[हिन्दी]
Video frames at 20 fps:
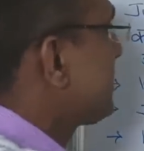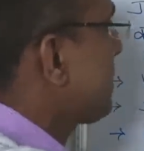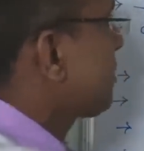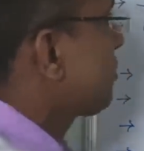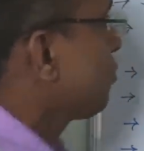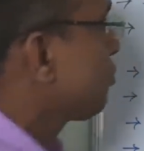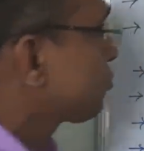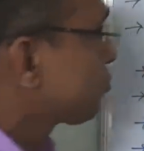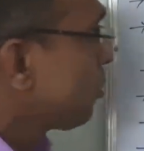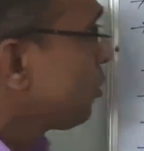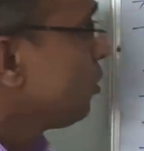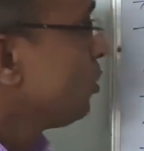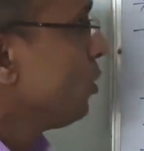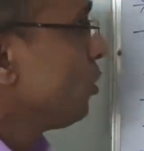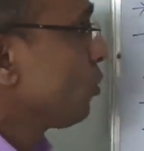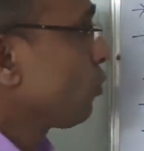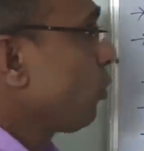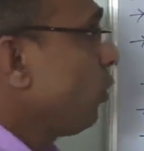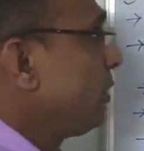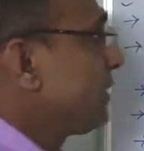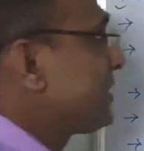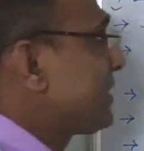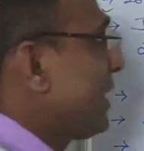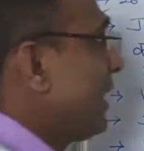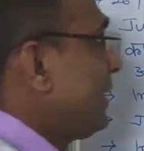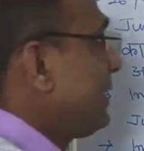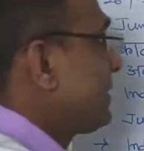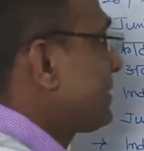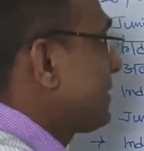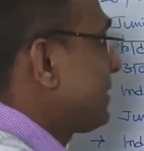हजार नौ सौ कोई
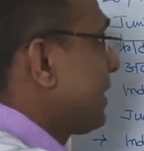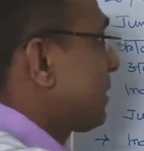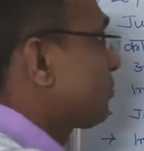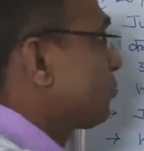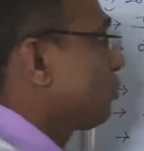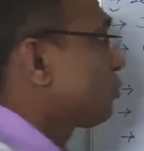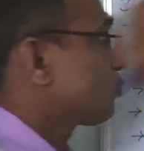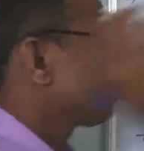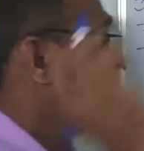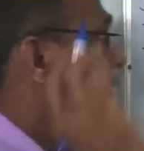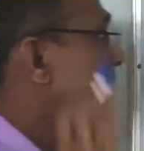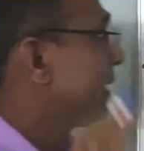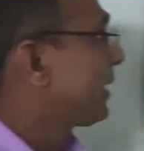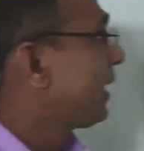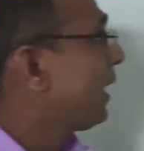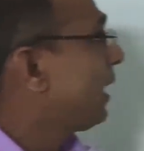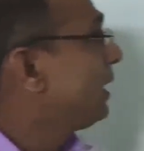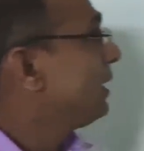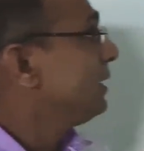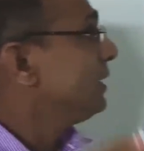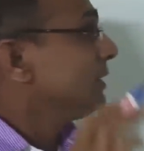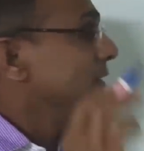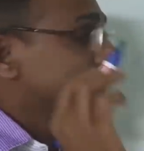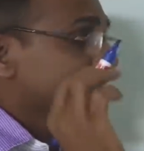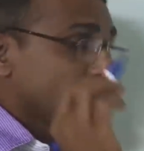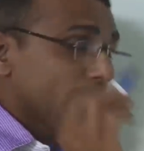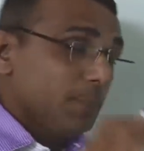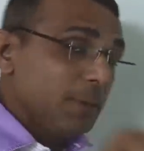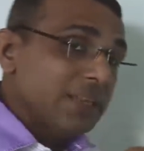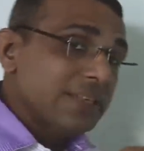छियालीस हजार दो सौ ले रहा
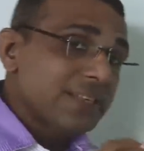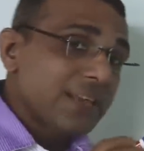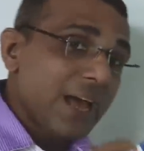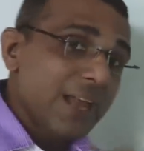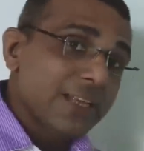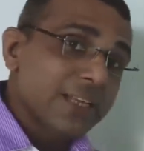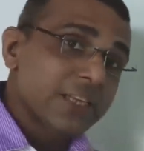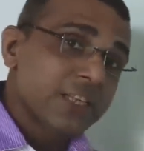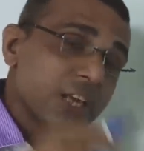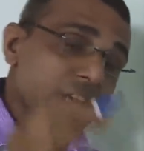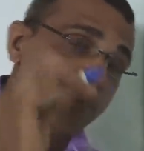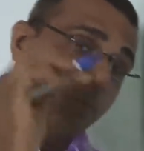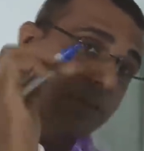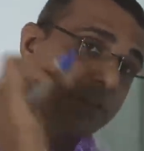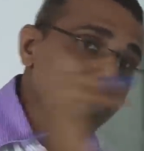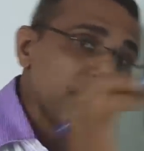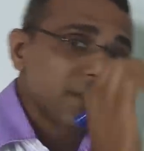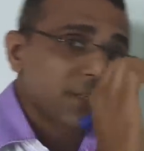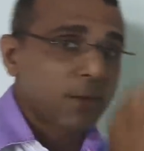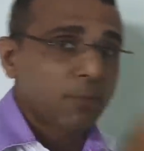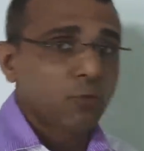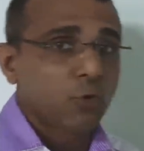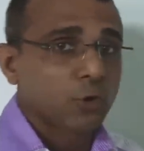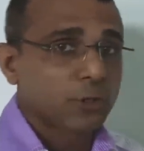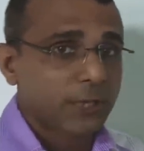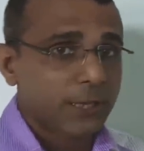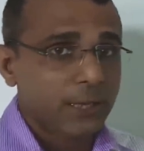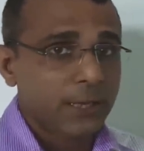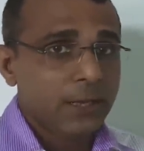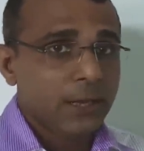26 साल की सर्विस में जब वो
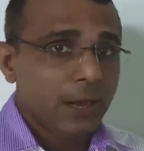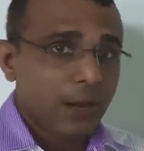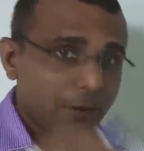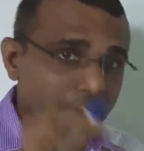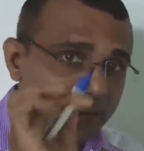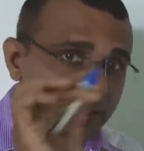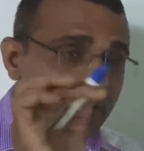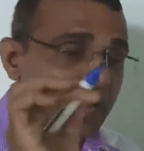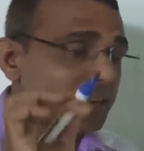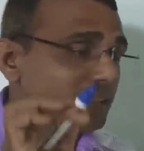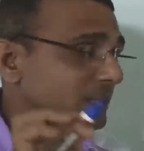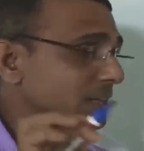थे हवलदार